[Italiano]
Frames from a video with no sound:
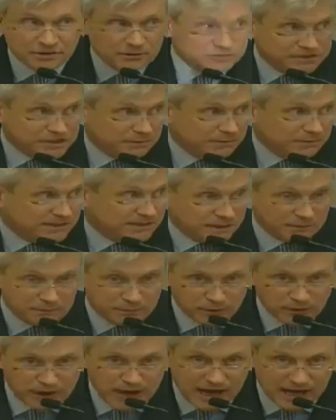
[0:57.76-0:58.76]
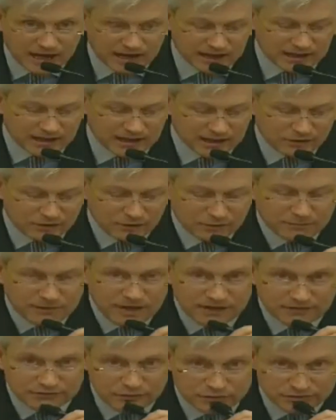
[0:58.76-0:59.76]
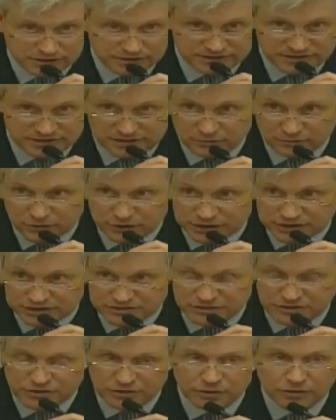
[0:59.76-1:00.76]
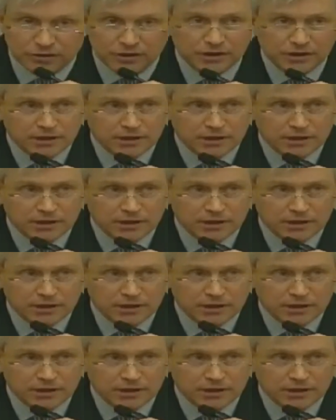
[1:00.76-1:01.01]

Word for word: così, per tamponare l'ormai fortissimo rischio